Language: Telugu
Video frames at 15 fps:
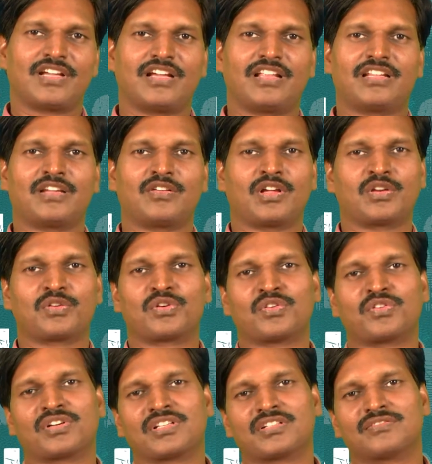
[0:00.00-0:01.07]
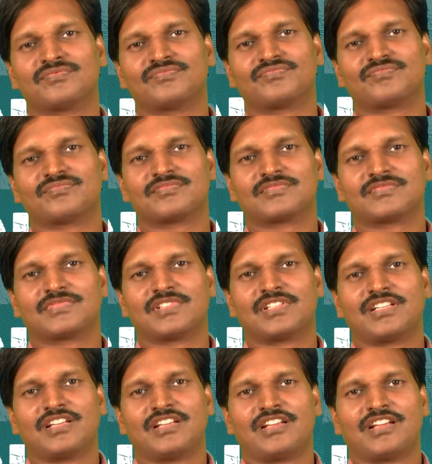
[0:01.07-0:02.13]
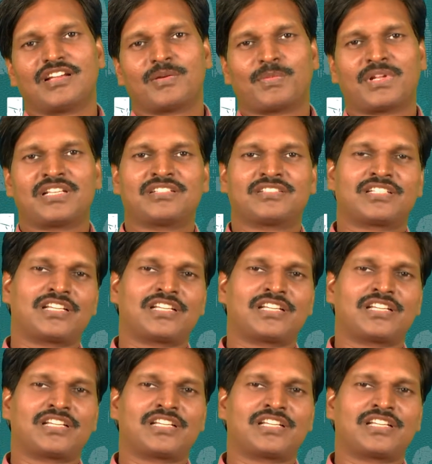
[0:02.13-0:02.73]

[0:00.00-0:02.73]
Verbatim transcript: అనే వాళ్ళు కూడా ఉంటారు మనం